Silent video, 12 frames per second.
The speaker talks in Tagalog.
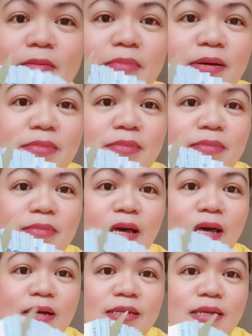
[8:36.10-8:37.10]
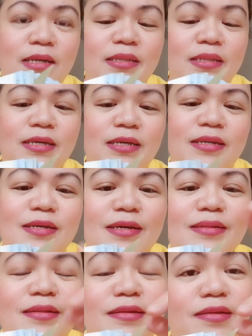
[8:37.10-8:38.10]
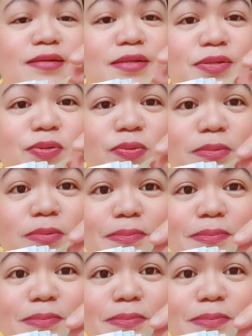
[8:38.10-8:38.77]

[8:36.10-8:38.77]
Pag bibilangin natin, tinan nyo,